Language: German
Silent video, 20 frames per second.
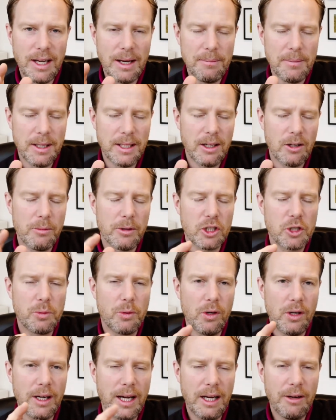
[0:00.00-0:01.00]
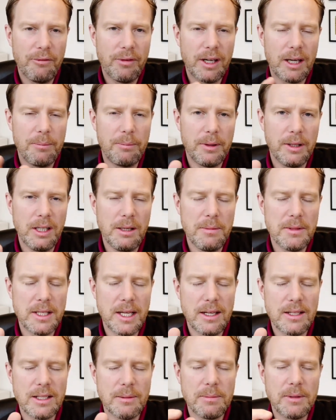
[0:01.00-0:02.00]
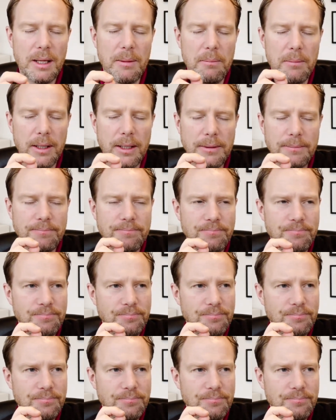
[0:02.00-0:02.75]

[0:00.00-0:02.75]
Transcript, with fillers: wir haben ja darüber gesprochen, Anfang April bis Ende September,